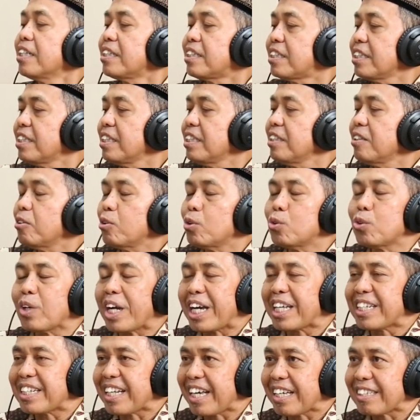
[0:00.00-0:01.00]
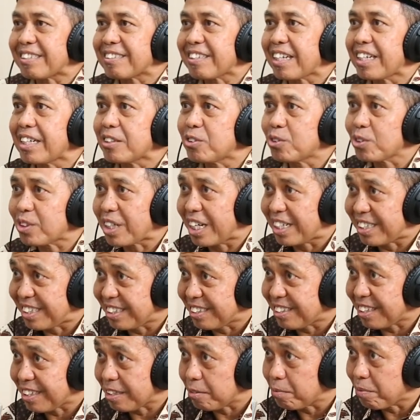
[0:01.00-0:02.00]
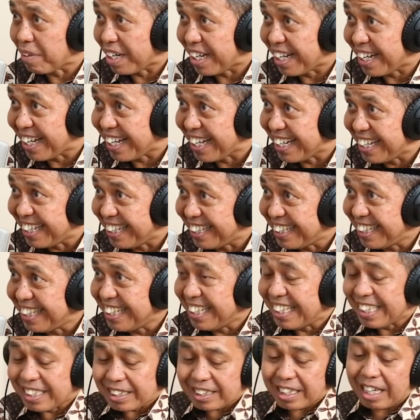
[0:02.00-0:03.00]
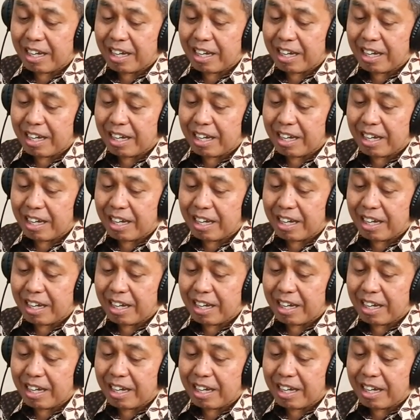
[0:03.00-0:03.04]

di UNS saya juga diterima iya.